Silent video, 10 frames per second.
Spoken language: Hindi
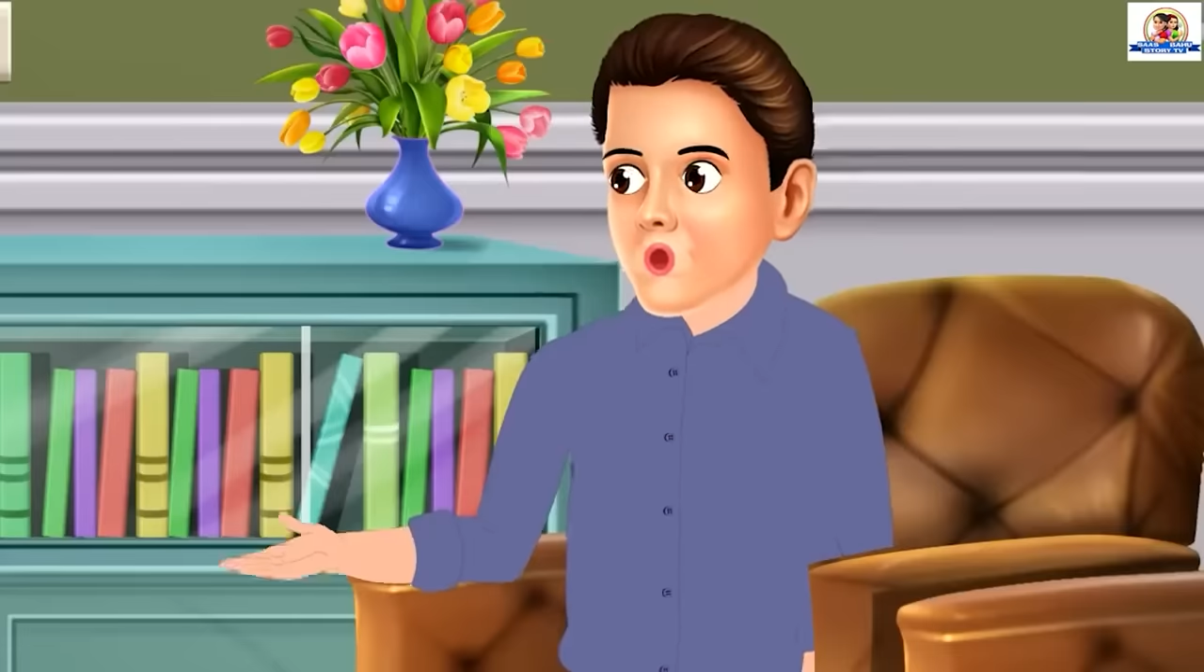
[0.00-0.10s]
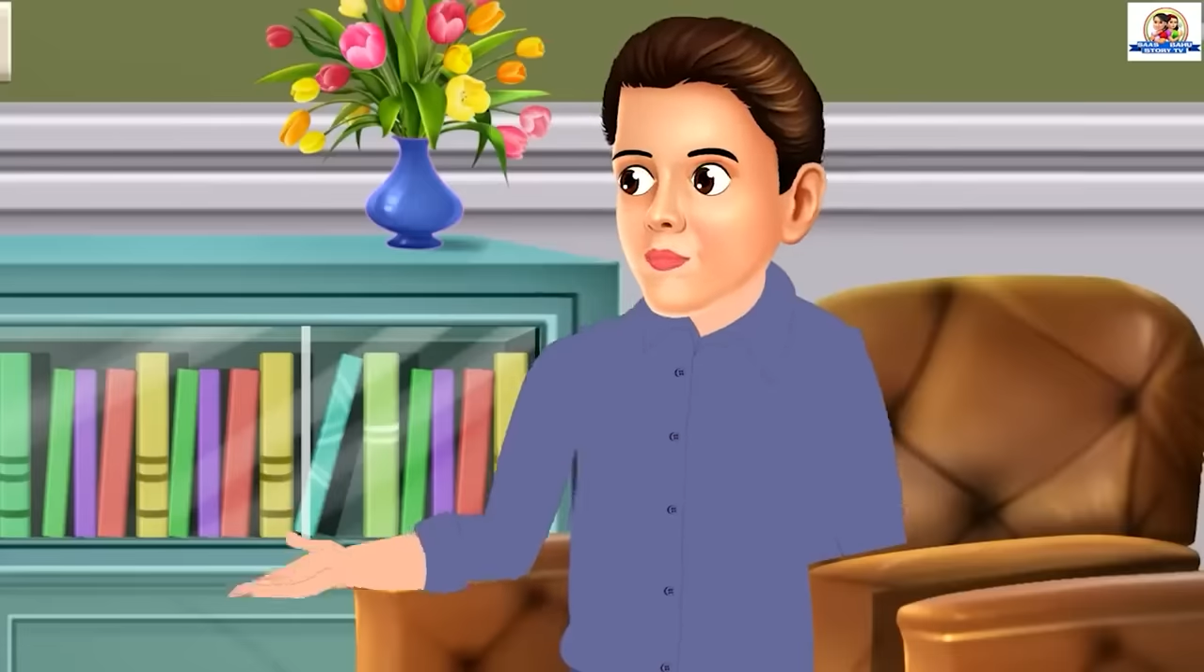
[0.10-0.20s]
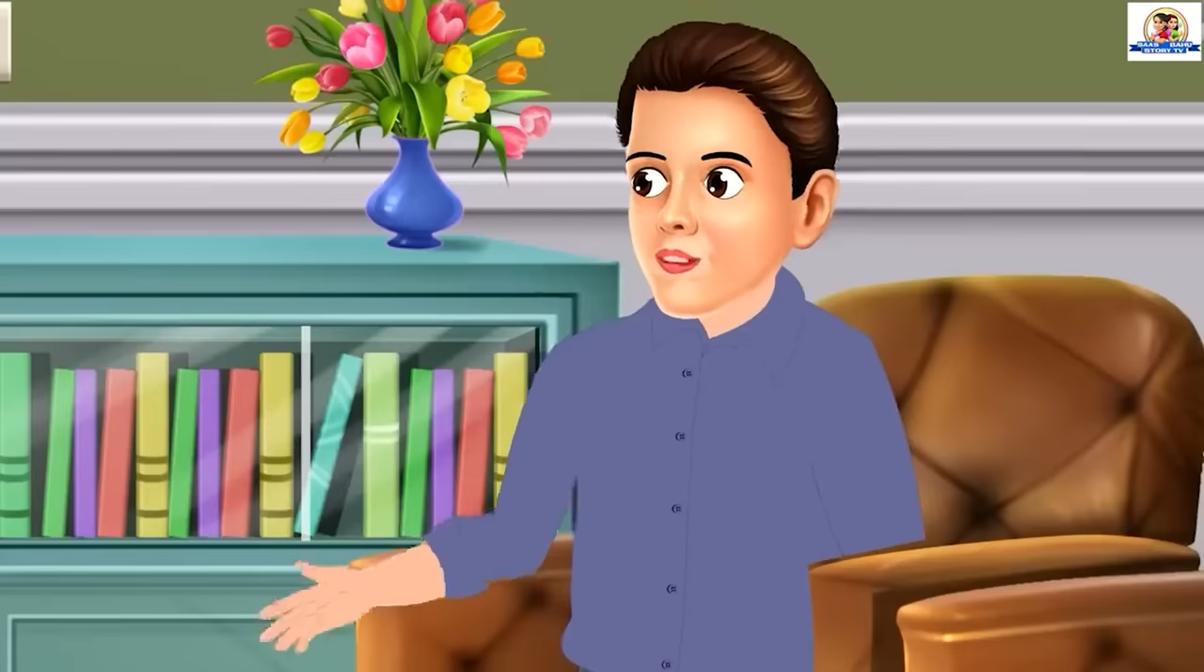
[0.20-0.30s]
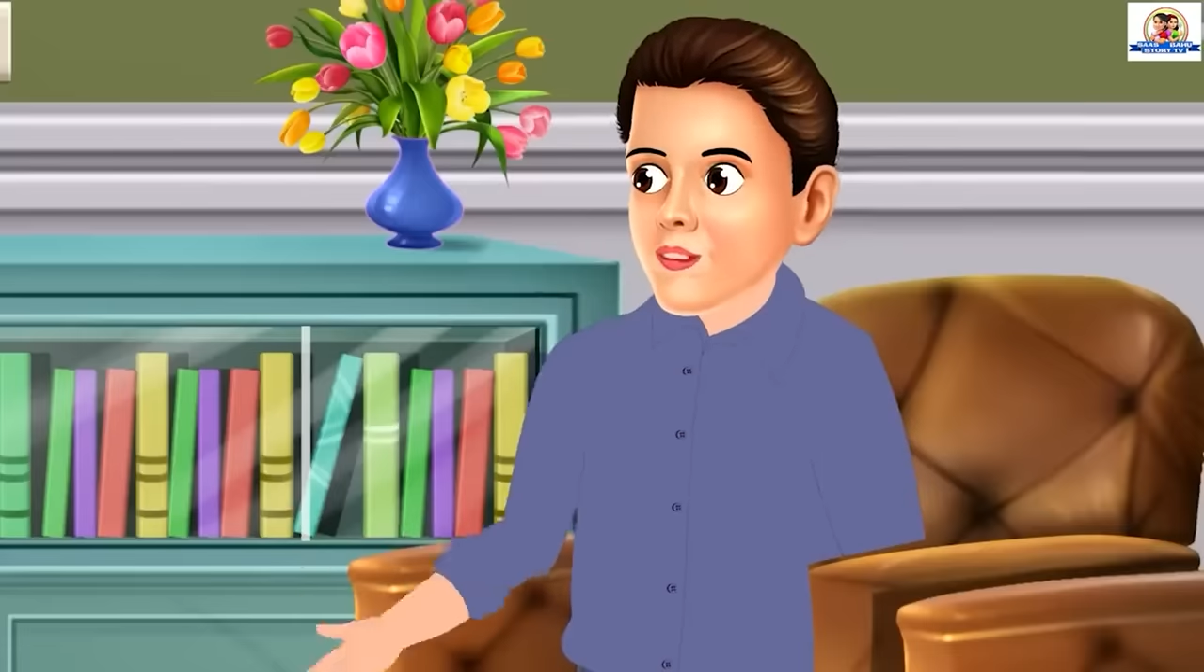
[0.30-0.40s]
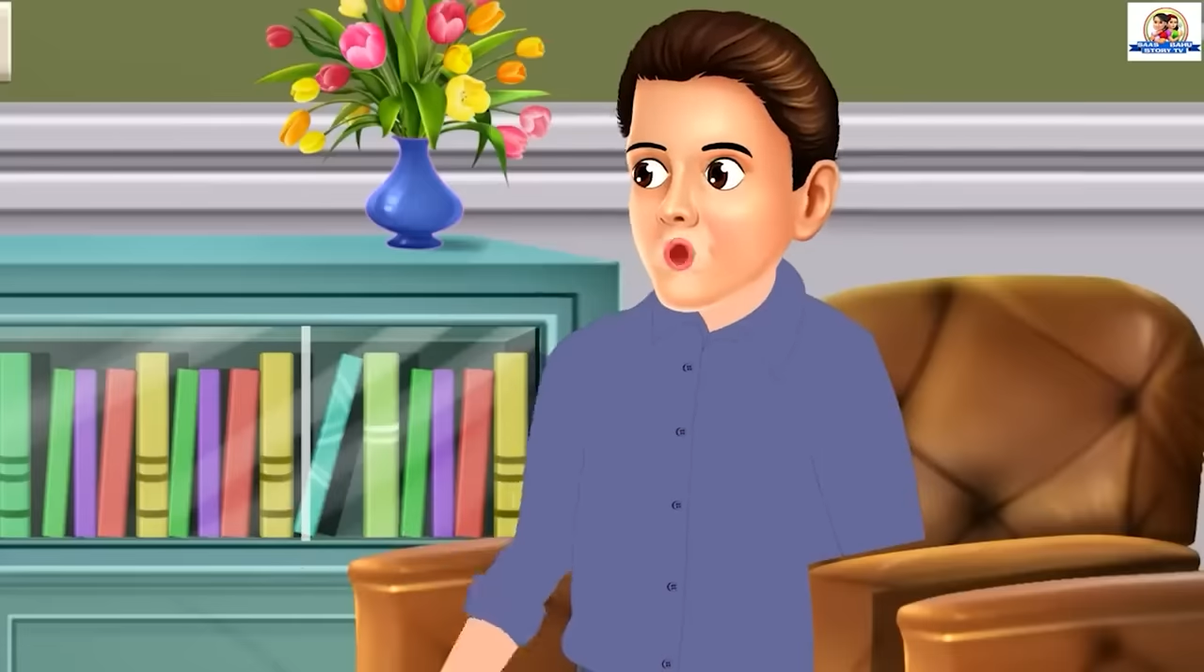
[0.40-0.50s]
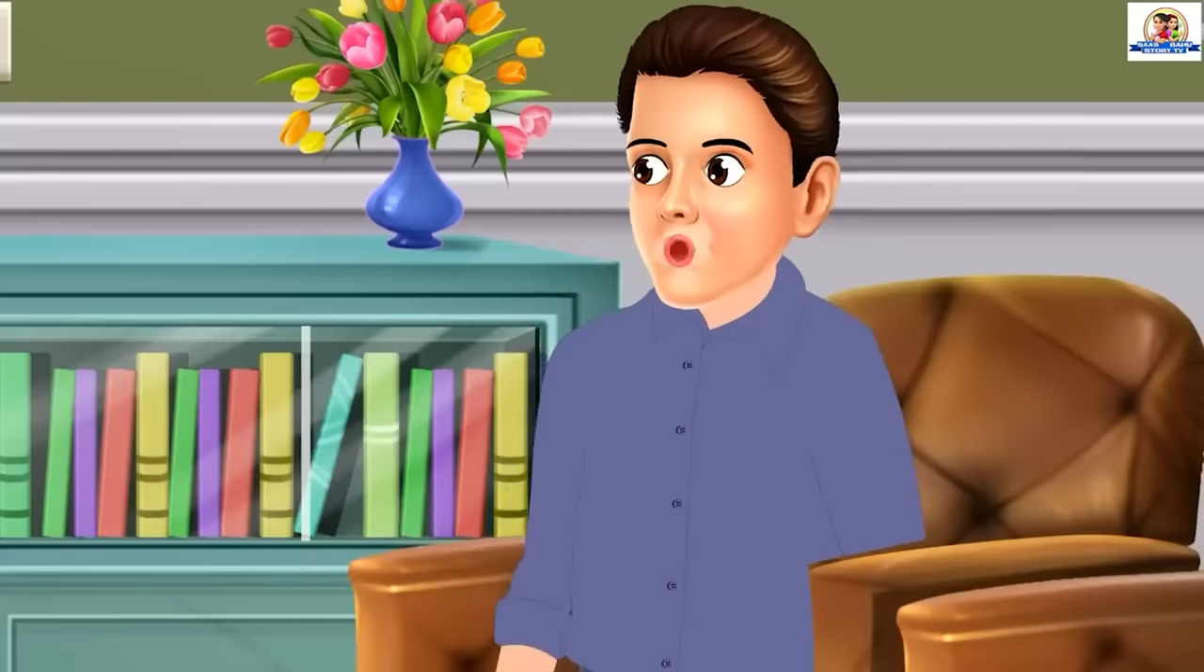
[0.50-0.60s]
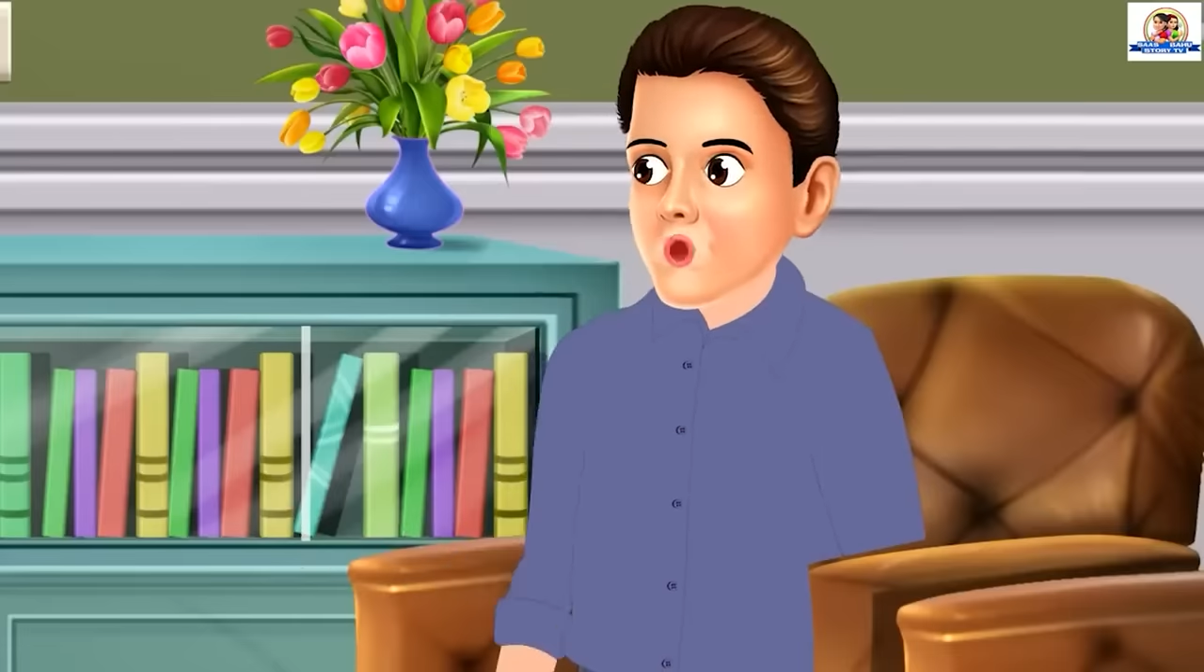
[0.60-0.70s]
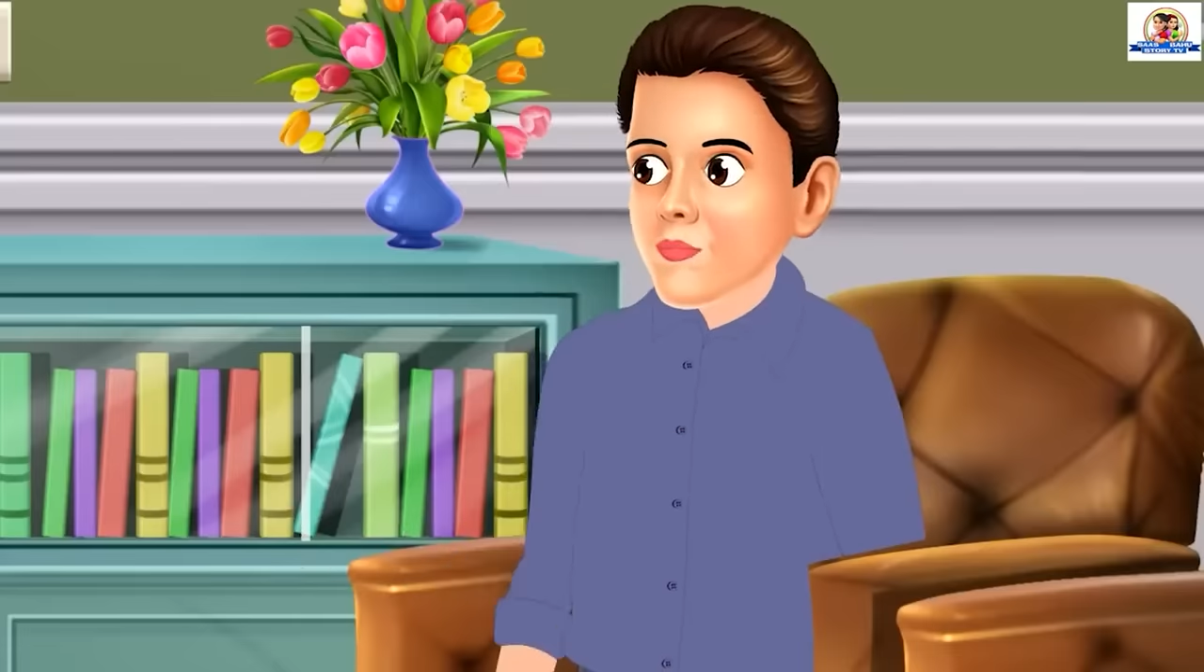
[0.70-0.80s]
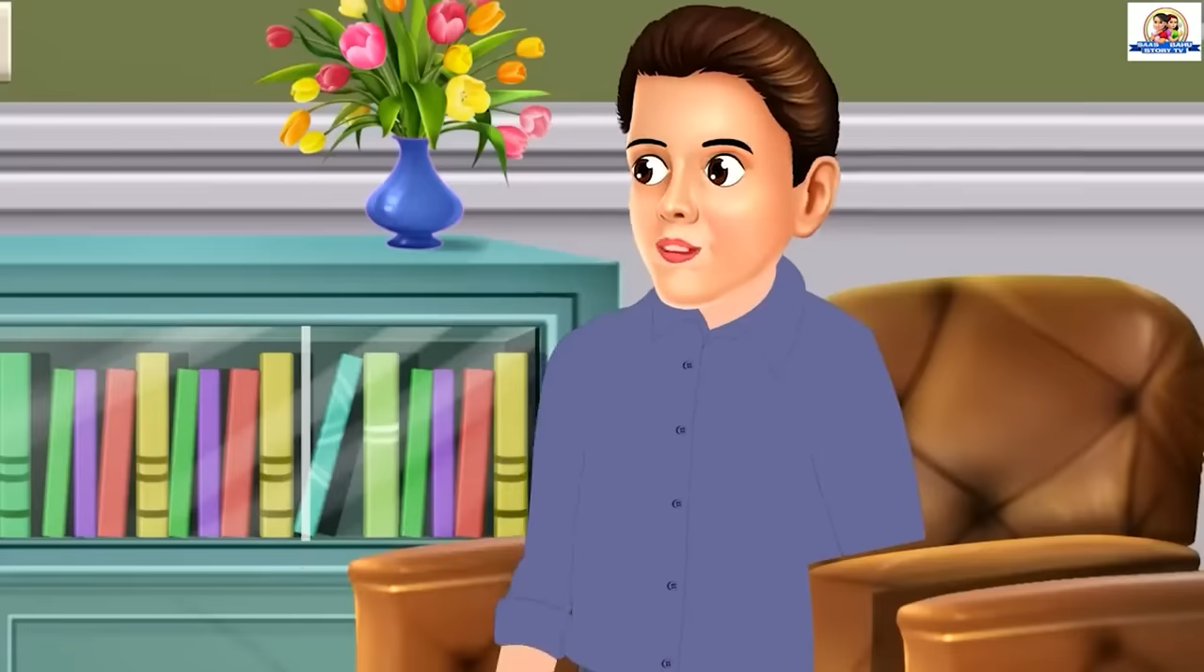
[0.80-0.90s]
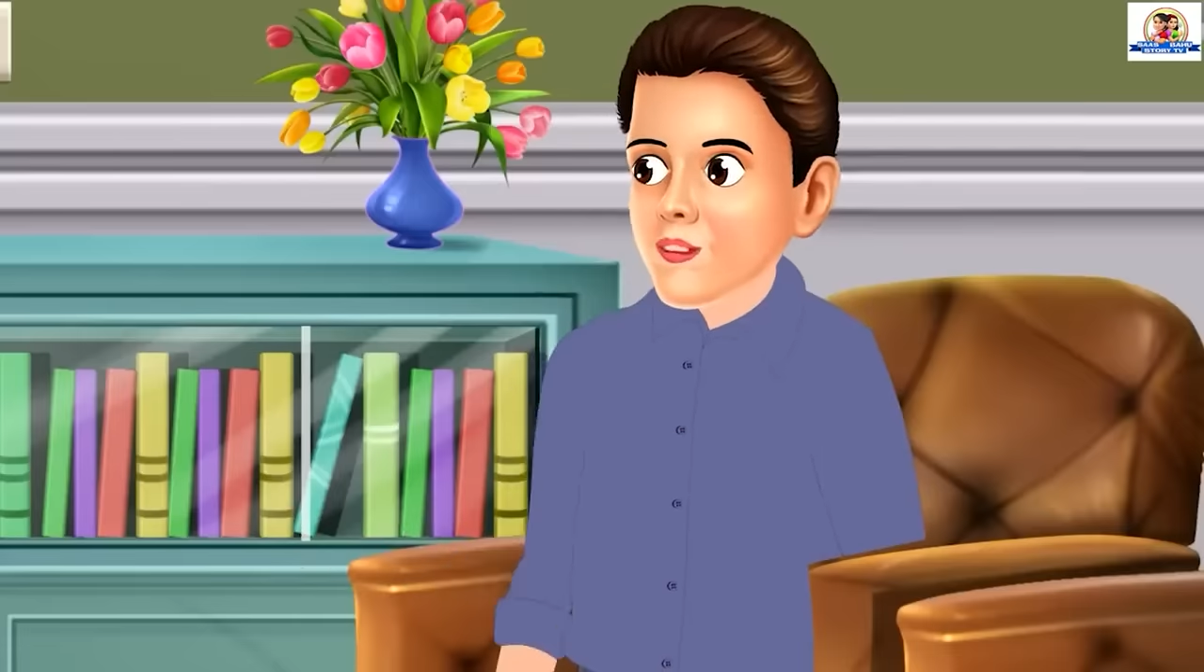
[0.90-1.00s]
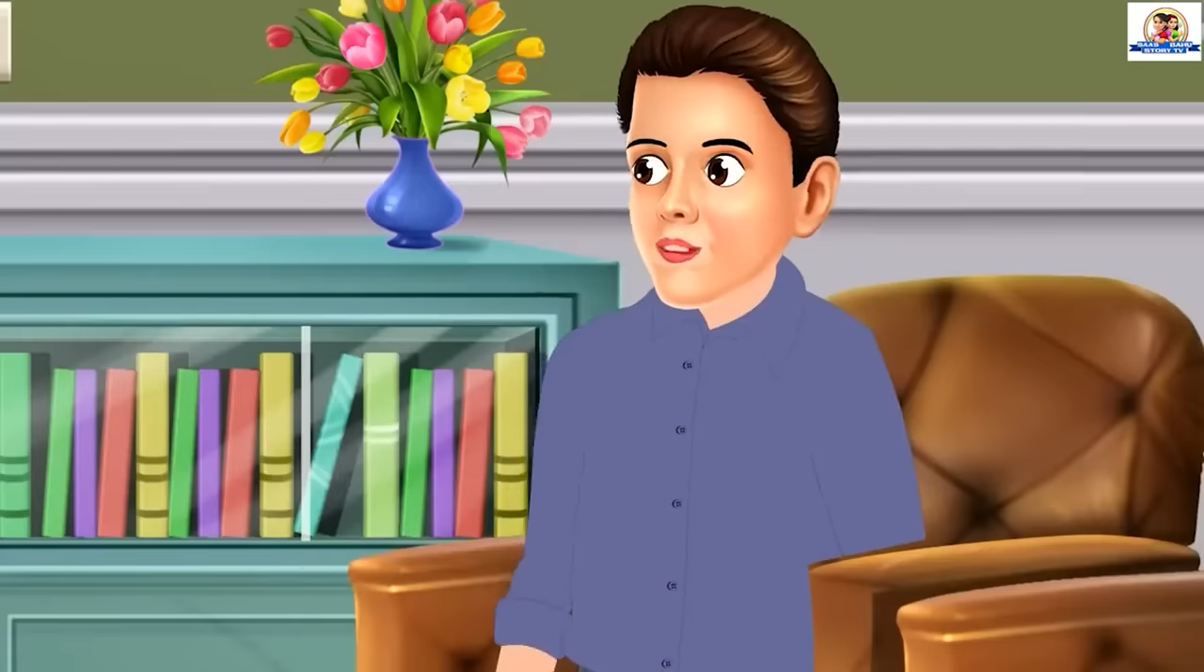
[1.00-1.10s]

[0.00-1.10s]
चुप हो जाओ आप दोनों